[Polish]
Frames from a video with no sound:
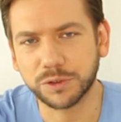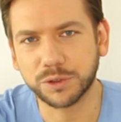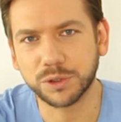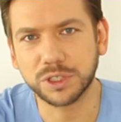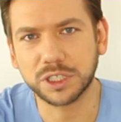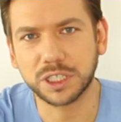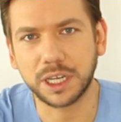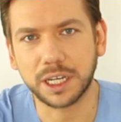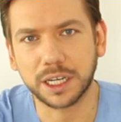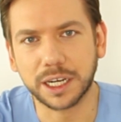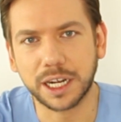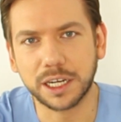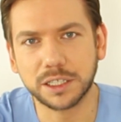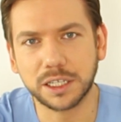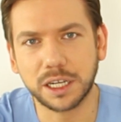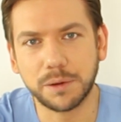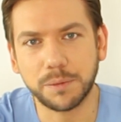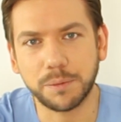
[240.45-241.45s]
wkurzyć
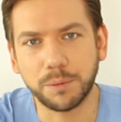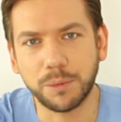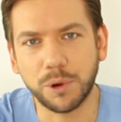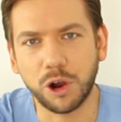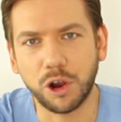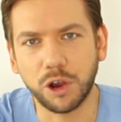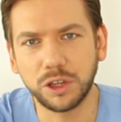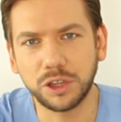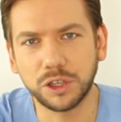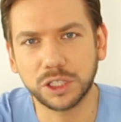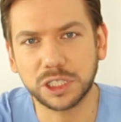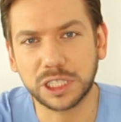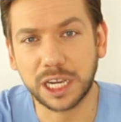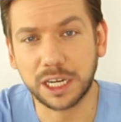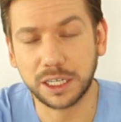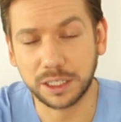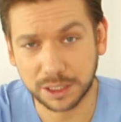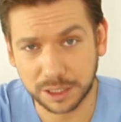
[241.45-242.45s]
lekarza, bo on
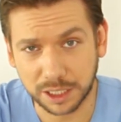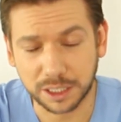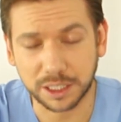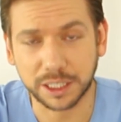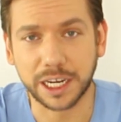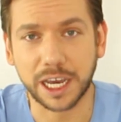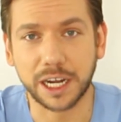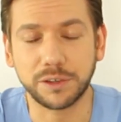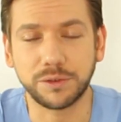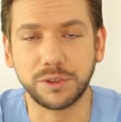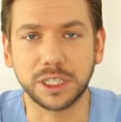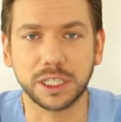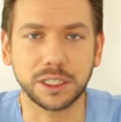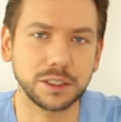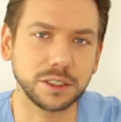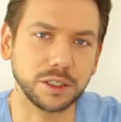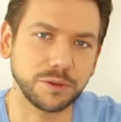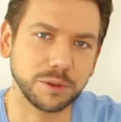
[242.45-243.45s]
dostaje niestety kary
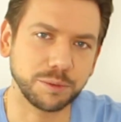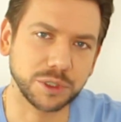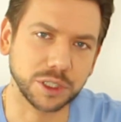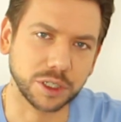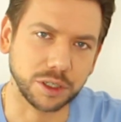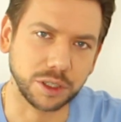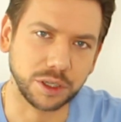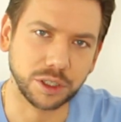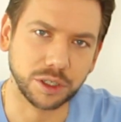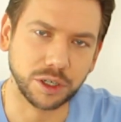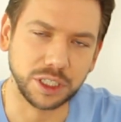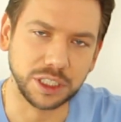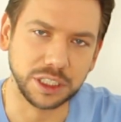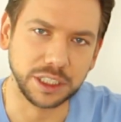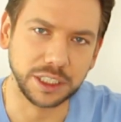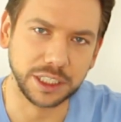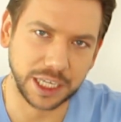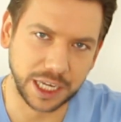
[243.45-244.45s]
finansowe przy
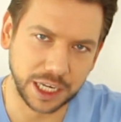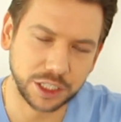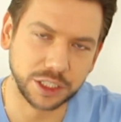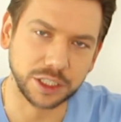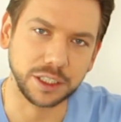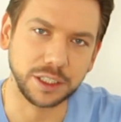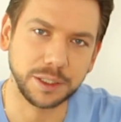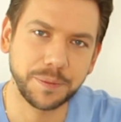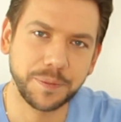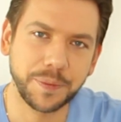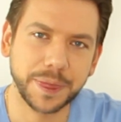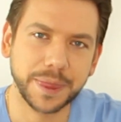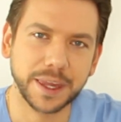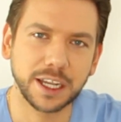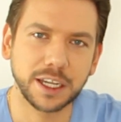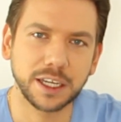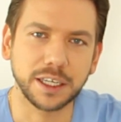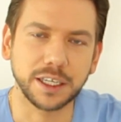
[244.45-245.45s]
kontroli, jeśli
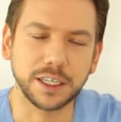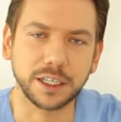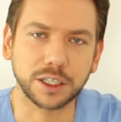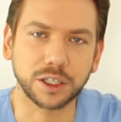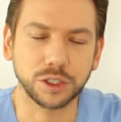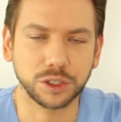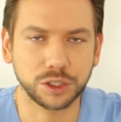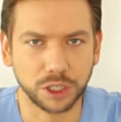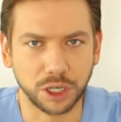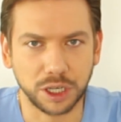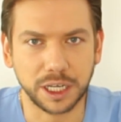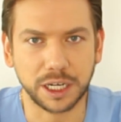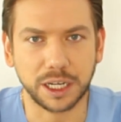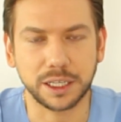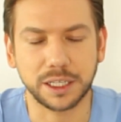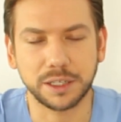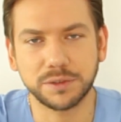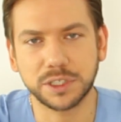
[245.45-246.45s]

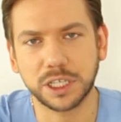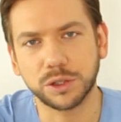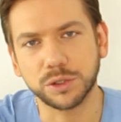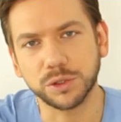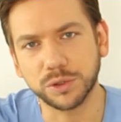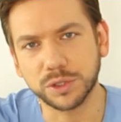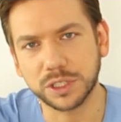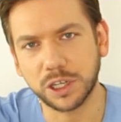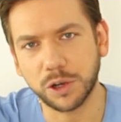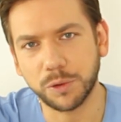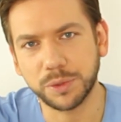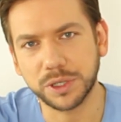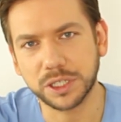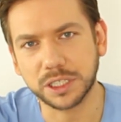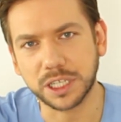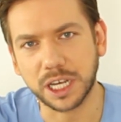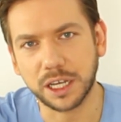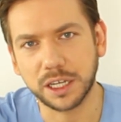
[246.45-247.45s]
kontroler NFZ uznałby,
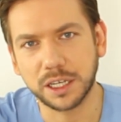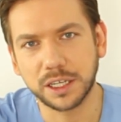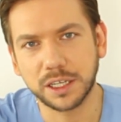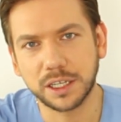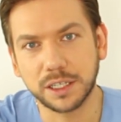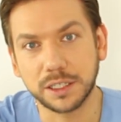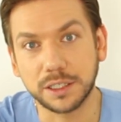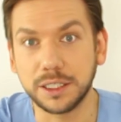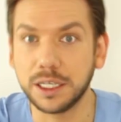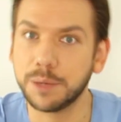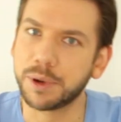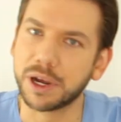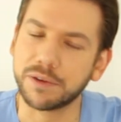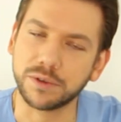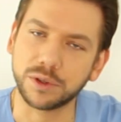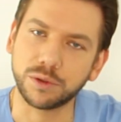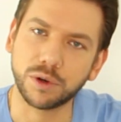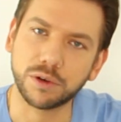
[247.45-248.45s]
że
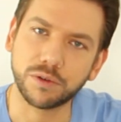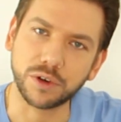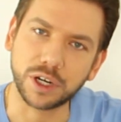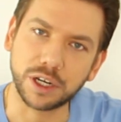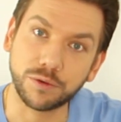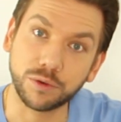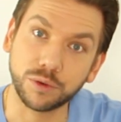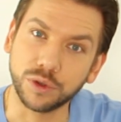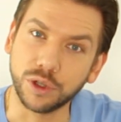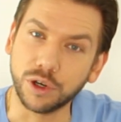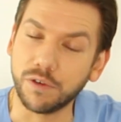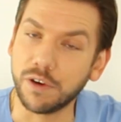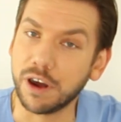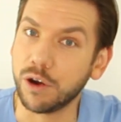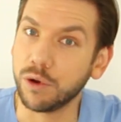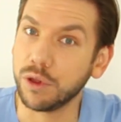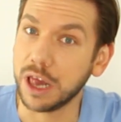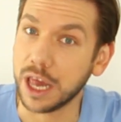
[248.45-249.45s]
nieprawidłowo
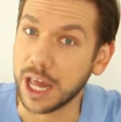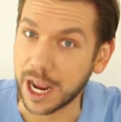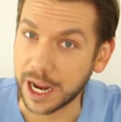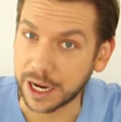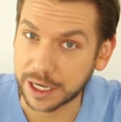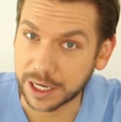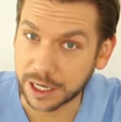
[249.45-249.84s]
refundował lek.